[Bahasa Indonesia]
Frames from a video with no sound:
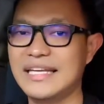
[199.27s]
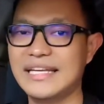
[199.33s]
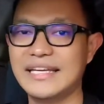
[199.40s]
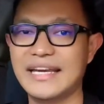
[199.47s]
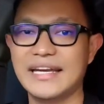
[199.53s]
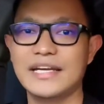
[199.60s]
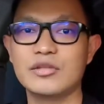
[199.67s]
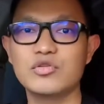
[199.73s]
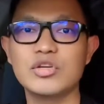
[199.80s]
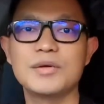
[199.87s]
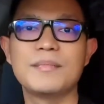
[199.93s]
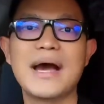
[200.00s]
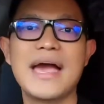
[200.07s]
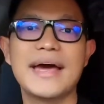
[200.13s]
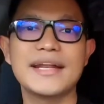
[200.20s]
tiket itu
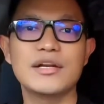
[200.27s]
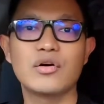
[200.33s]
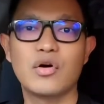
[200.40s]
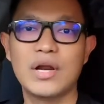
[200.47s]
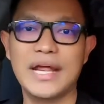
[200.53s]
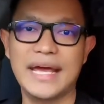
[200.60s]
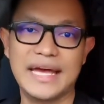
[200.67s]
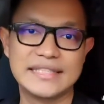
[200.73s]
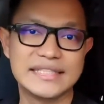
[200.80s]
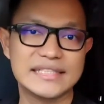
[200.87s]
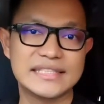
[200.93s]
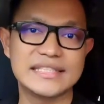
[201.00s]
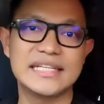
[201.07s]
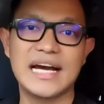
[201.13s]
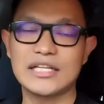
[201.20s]
dibayarin oleh
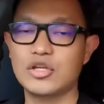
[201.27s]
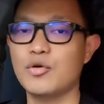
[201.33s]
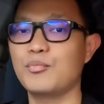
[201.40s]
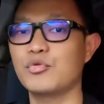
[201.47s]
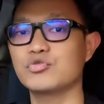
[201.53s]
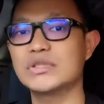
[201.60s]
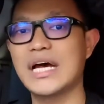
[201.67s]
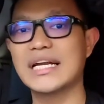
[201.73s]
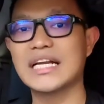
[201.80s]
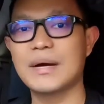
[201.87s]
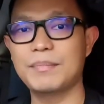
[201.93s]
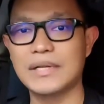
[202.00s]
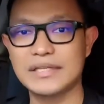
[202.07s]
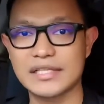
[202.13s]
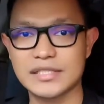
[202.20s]
agensi atau perusahaan
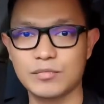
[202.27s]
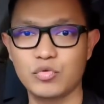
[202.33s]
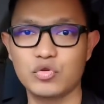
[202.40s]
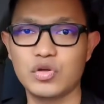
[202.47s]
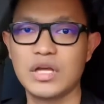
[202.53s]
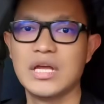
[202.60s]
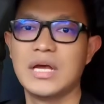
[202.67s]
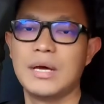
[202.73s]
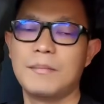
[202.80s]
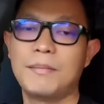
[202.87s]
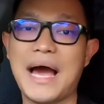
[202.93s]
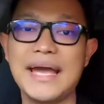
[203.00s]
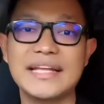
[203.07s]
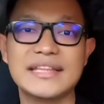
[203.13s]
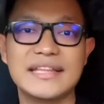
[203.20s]
kapal tersebut
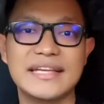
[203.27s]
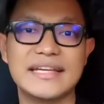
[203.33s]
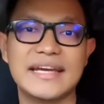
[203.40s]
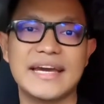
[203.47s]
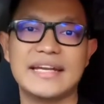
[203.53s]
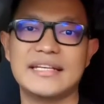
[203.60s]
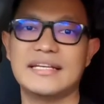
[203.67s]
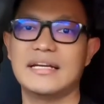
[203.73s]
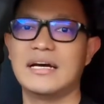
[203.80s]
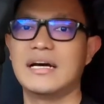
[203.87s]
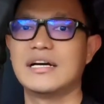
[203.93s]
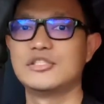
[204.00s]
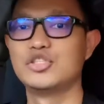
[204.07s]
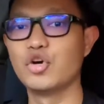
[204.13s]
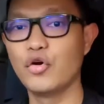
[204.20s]
baik tiket
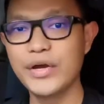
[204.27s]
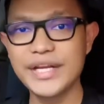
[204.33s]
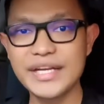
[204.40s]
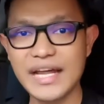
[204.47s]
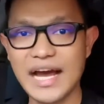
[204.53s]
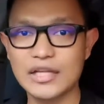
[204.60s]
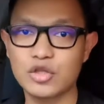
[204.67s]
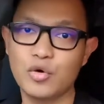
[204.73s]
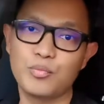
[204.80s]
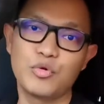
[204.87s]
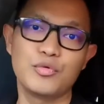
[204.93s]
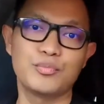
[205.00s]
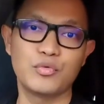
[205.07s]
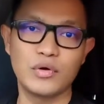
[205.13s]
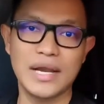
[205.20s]
uh, join
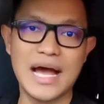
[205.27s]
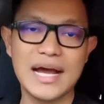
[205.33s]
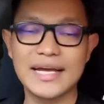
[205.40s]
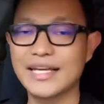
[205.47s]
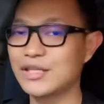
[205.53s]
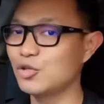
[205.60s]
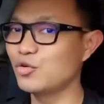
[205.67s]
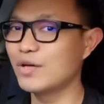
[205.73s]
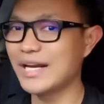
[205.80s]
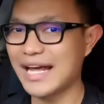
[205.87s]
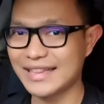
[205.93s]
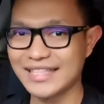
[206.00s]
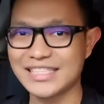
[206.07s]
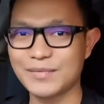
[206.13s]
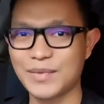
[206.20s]
ataupun pulang itu
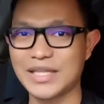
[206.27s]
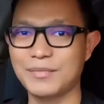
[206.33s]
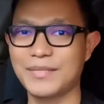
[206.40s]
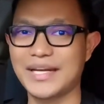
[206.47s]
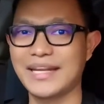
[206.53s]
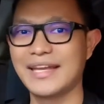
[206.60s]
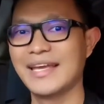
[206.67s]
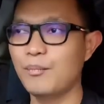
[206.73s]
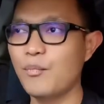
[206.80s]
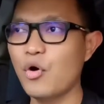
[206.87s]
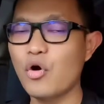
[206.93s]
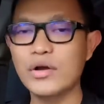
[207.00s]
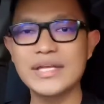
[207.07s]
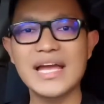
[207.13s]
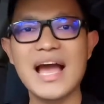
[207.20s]
gratis teman-teman
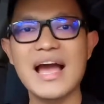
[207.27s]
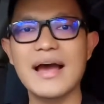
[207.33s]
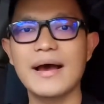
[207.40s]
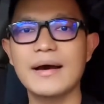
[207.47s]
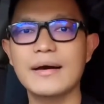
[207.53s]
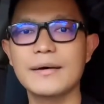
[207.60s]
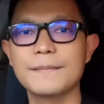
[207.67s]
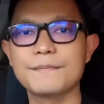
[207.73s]
pokoknya